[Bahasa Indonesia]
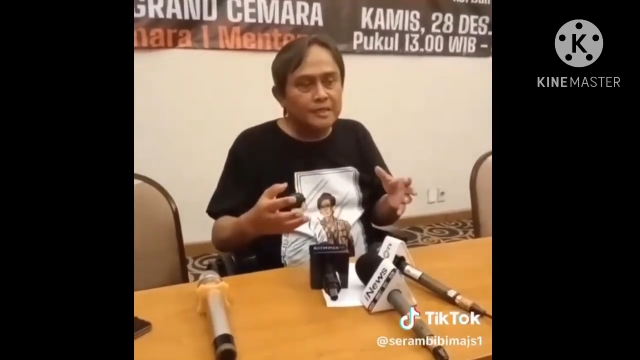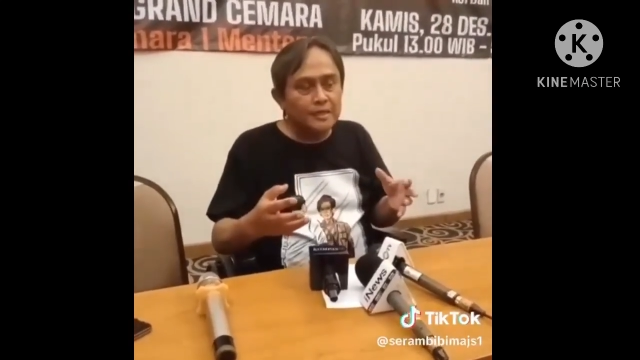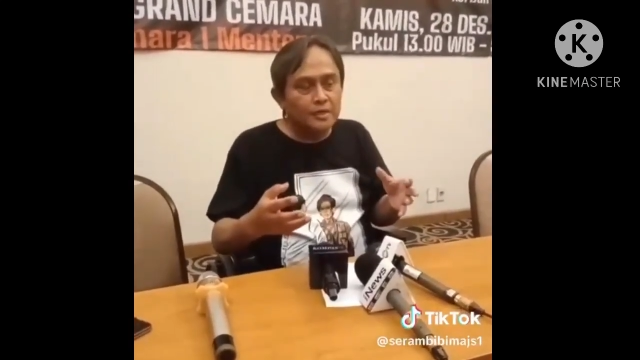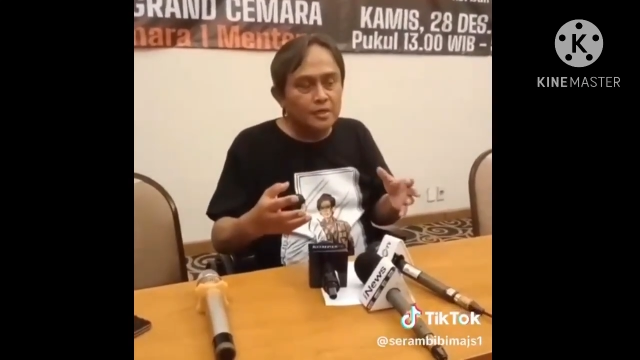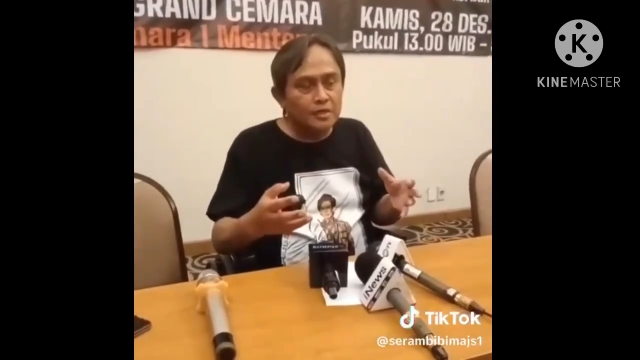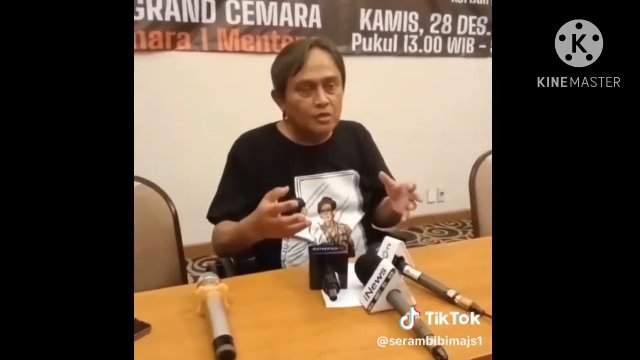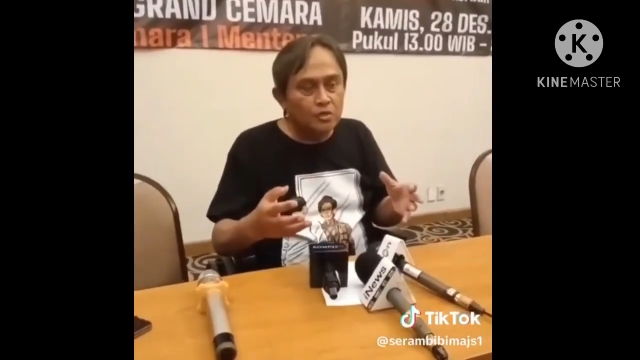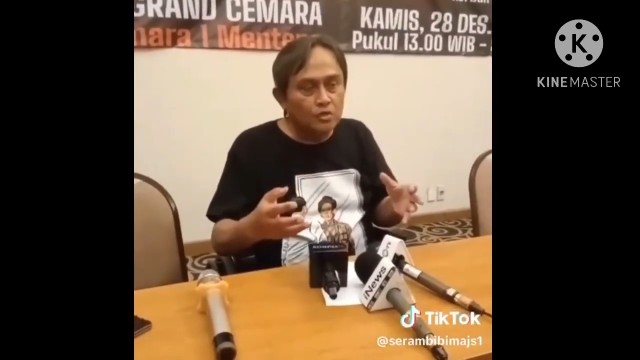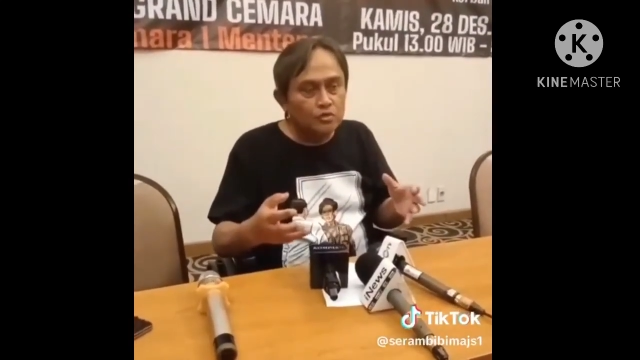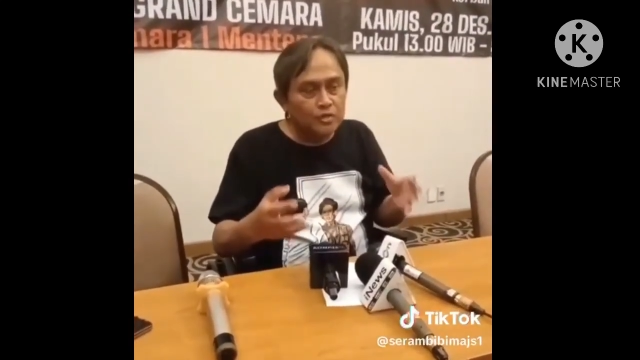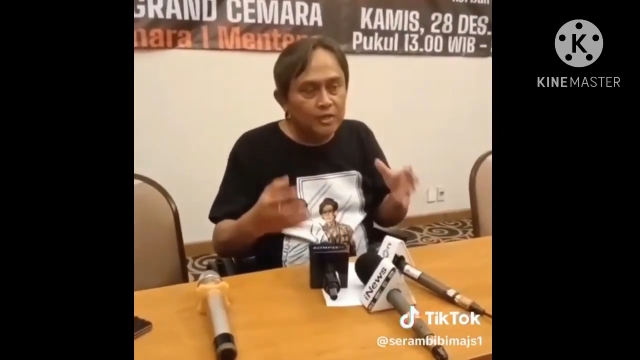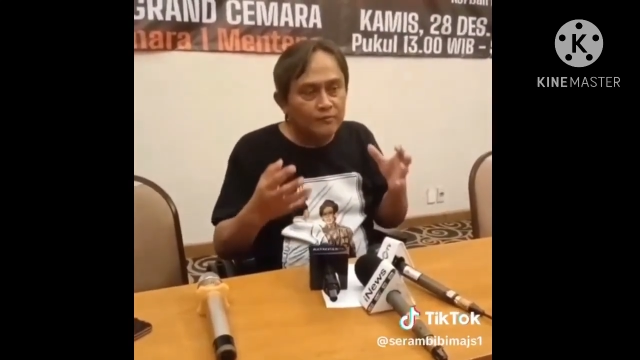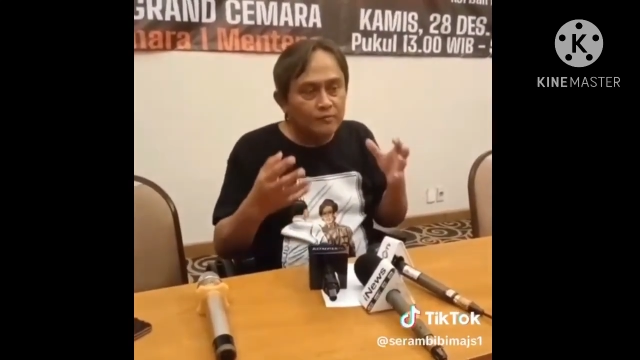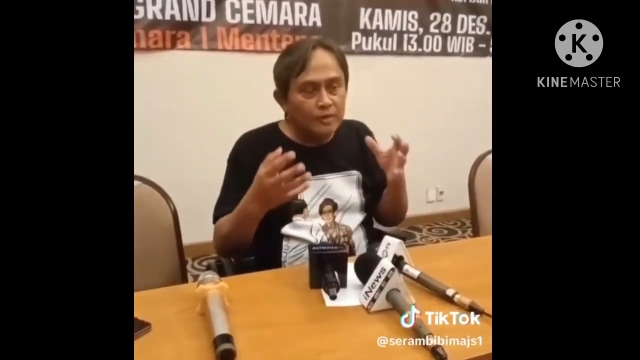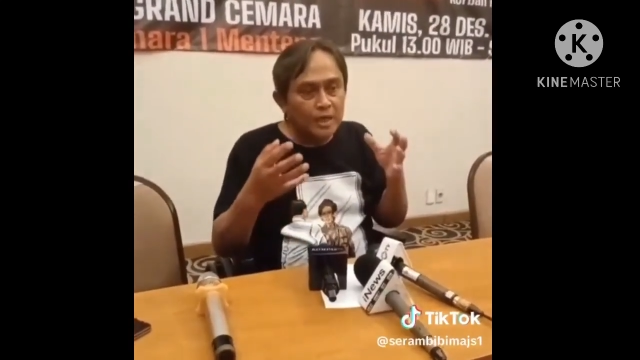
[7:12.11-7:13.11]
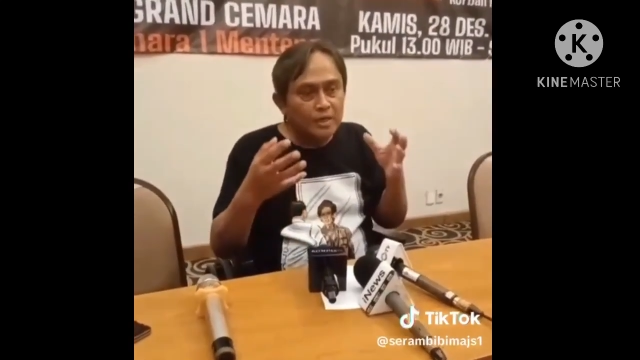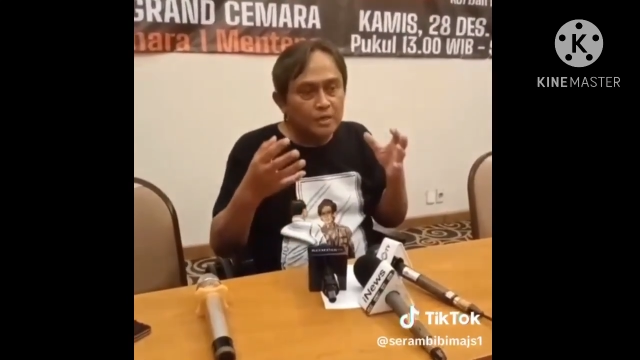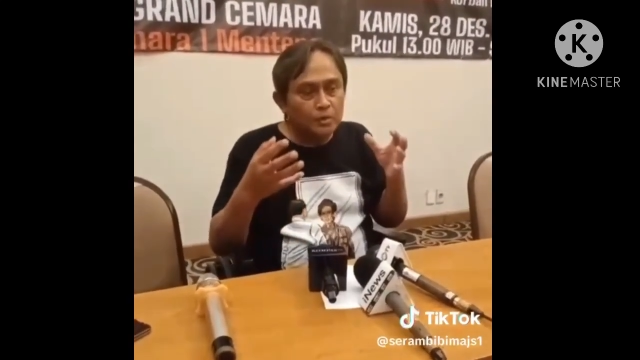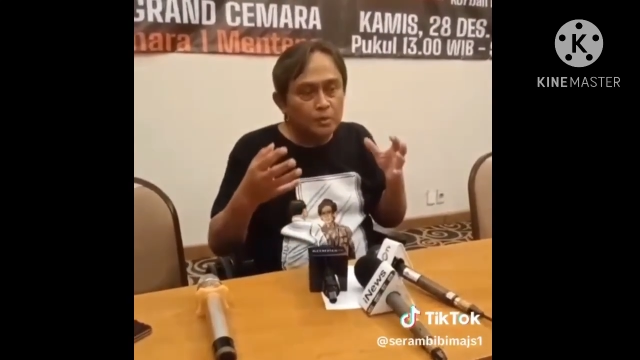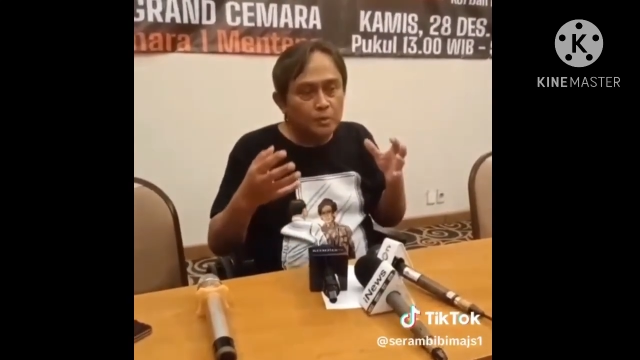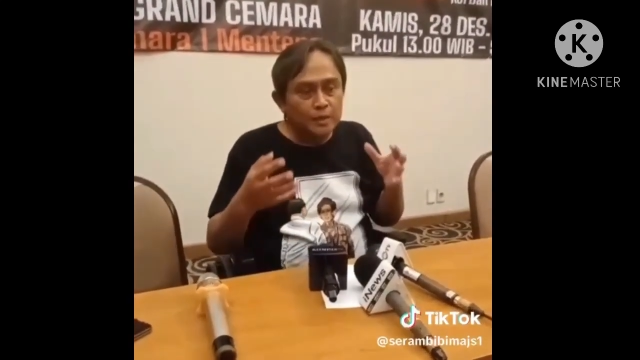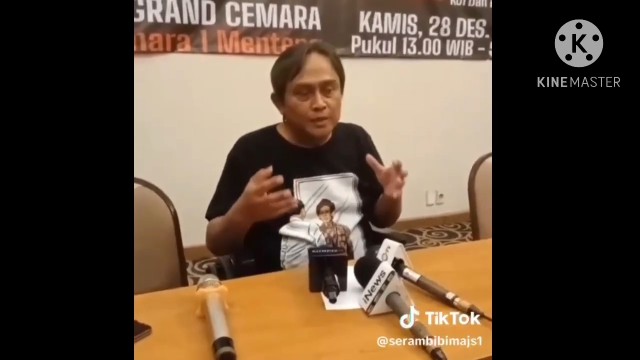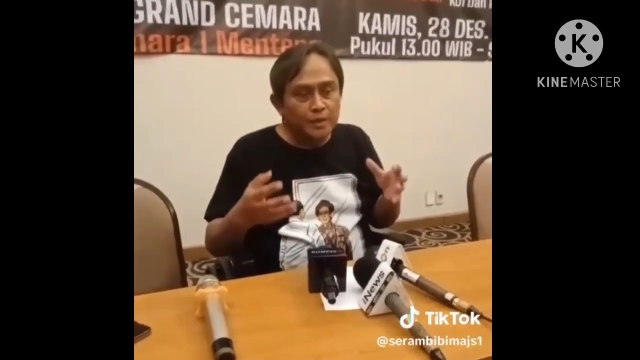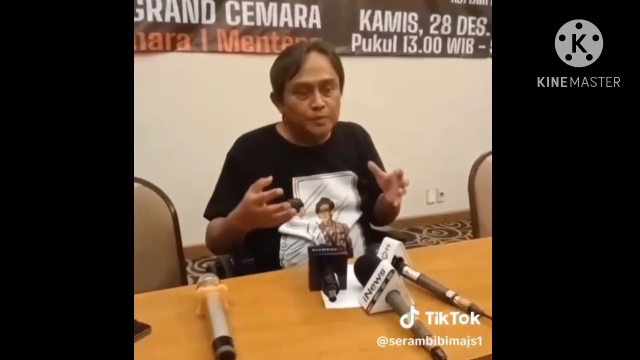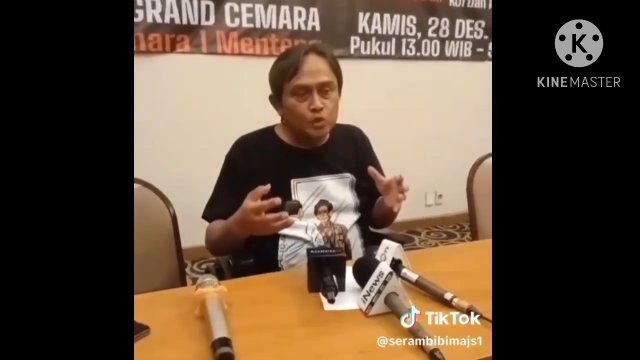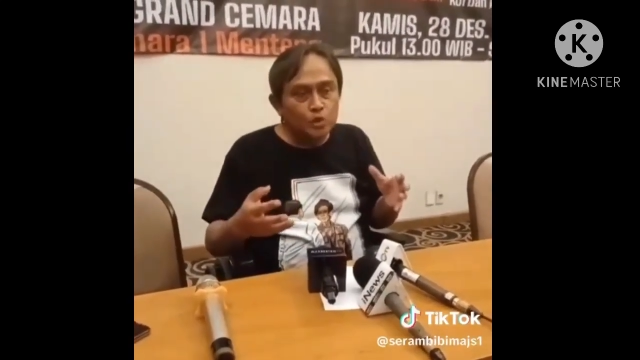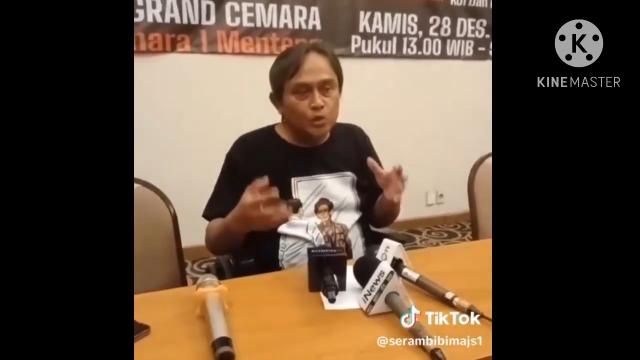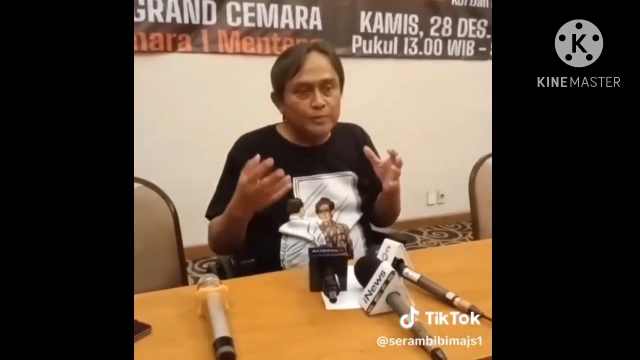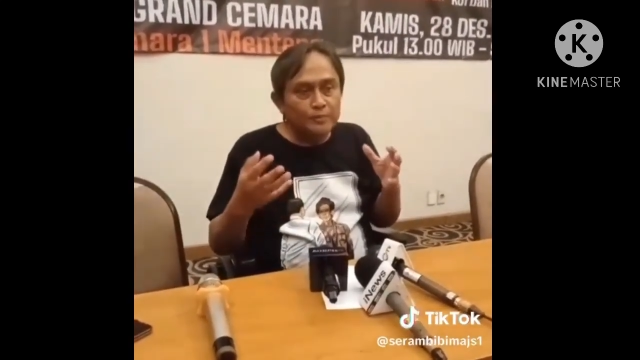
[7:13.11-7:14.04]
tugas dari aparatus